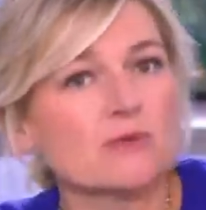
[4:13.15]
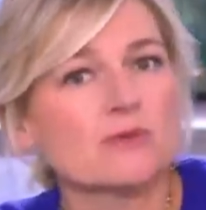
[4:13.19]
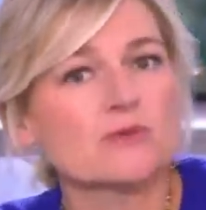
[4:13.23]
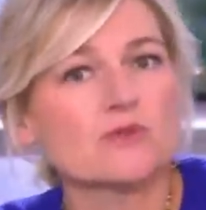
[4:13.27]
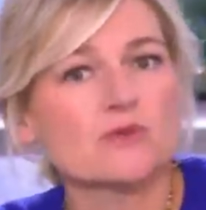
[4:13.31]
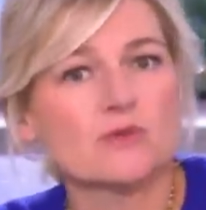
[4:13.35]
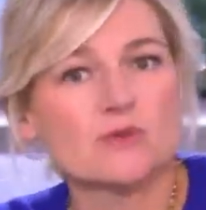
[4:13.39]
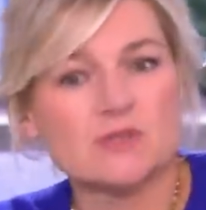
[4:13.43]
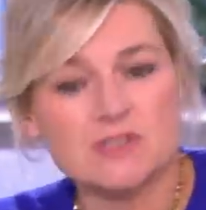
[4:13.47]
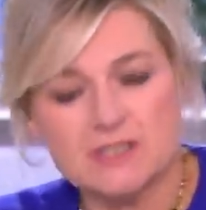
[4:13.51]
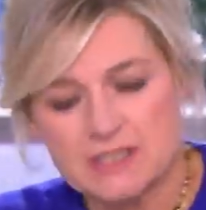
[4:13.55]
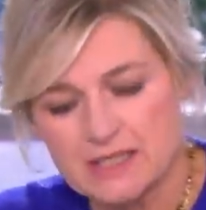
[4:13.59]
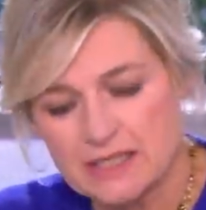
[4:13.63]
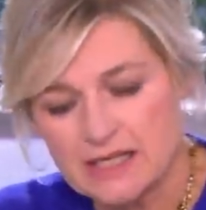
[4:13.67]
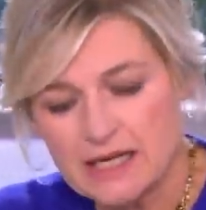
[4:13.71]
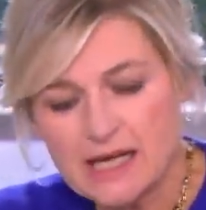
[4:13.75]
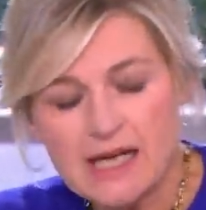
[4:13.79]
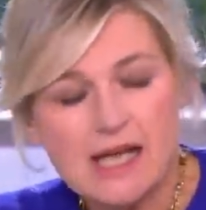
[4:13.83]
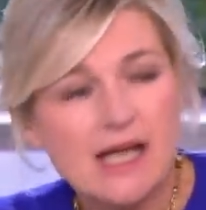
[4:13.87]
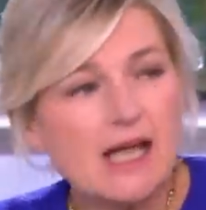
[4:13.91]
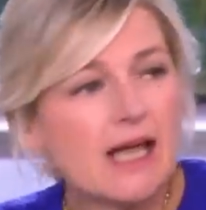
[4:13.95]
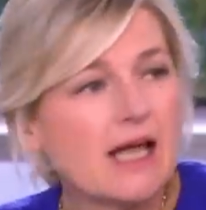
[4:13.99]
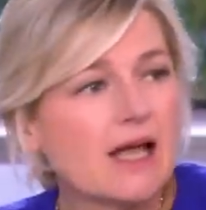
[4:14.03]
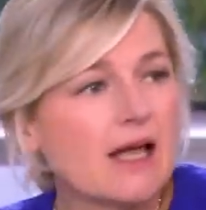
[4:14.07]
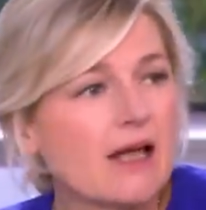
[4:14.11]
On se dit,
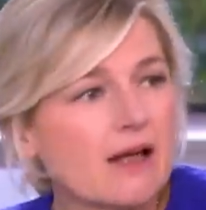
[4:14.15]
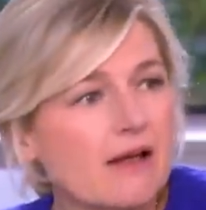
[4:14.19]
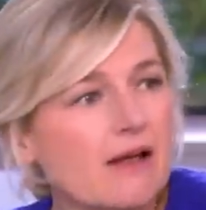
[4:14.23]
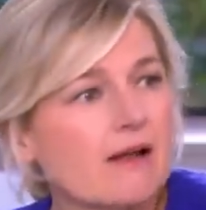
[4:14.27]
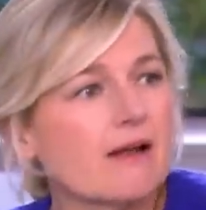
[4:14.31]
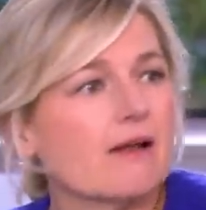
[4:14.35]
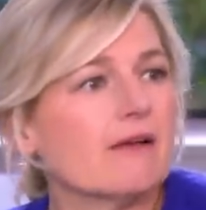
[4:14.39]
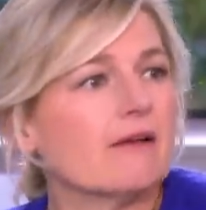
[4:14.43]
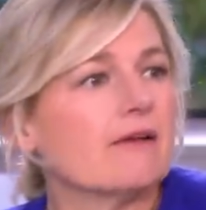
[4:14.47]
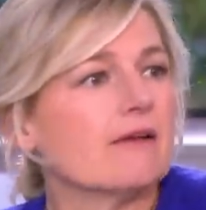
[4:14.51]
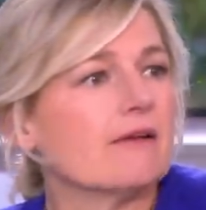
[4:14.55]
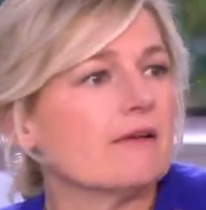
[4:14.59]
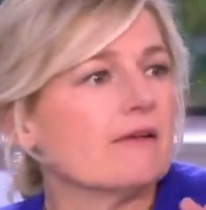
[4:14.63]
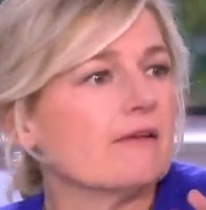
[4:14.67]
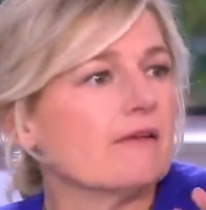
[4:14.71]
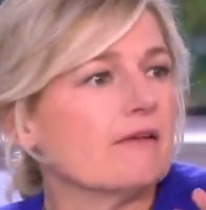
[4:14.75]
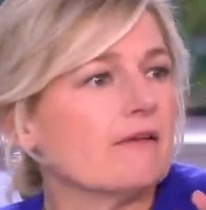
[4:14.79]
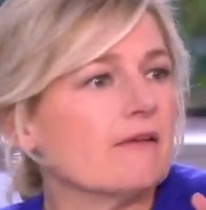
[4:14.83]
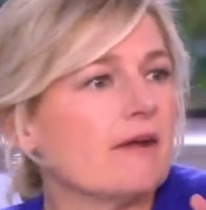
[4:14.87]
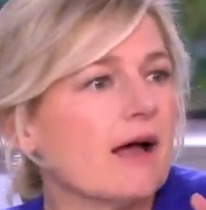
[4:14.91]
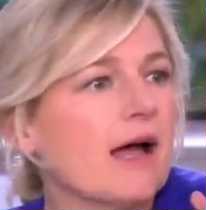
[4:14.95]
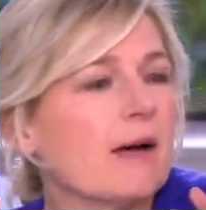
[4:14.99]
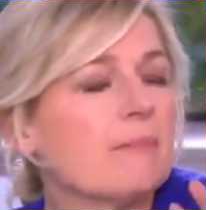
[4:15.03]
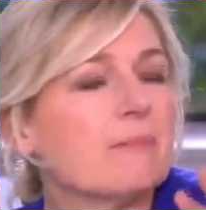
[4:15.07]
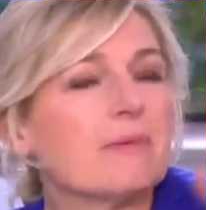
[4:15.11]
euh, a